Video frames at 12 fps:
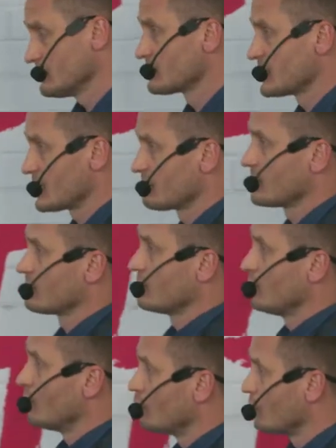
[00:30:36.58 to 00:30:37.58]
serwer
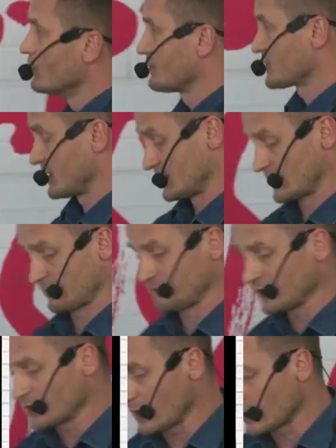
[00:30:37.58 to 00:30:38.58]
www, na przykład
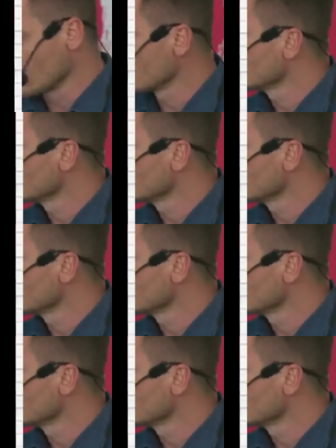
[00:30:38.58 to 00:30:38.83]
trafika,